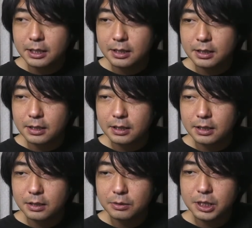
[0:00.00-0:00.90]

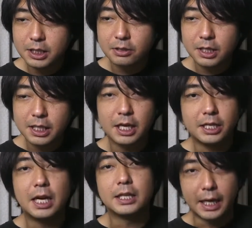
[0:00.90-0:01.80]
えー、行きたくなけりゃ
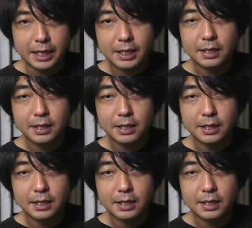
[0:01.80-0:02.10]
行かない。